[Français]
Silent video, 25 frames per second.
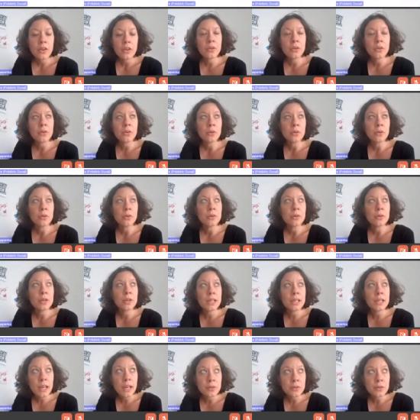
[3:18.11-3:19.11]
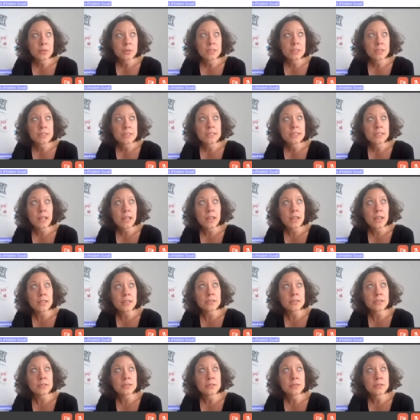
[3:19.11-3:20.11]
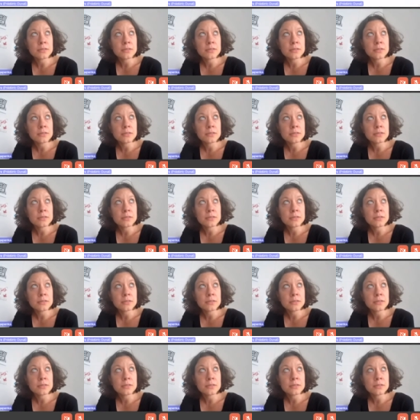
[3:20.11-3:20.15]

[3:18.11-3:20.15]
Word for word: et à côté de ça,